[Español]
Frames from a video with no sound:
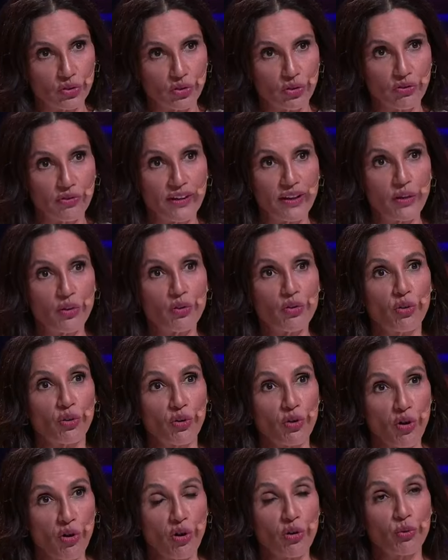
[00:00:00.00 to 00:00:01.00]
yo lo veo,
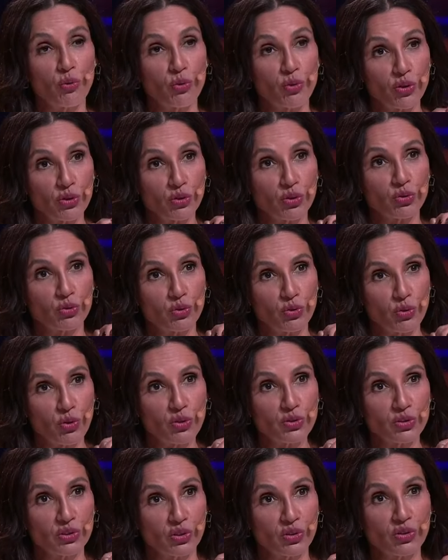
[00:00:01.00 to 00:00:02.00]
conozco algunos de estos
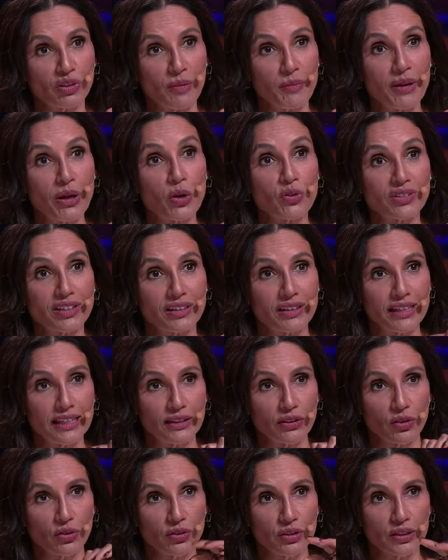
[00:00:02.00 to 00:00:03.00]
trucos, entonces también los
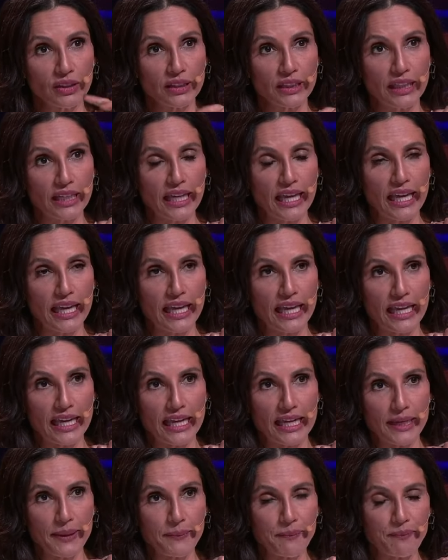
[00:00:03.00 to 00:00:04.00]
entiendo.
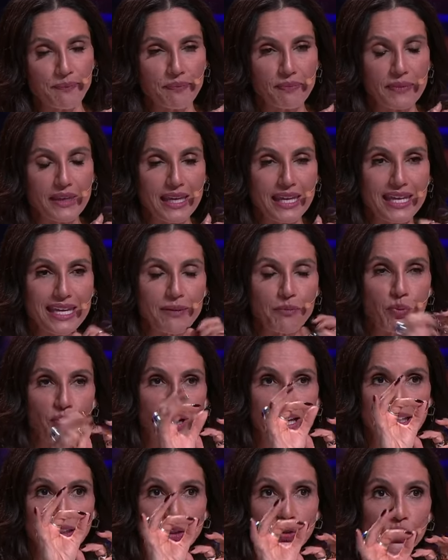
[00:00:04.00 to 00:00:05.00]
Eh, y por
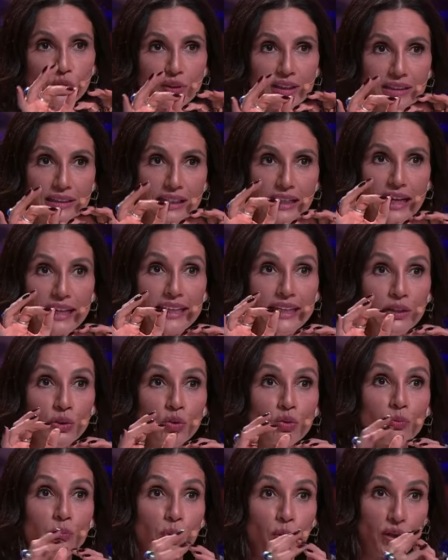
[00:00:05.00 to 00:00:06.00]
ahí te estuviste
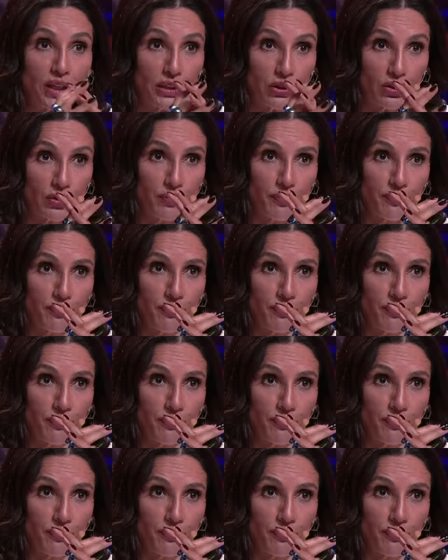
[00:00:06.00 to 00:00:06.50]
cayendo un poquito.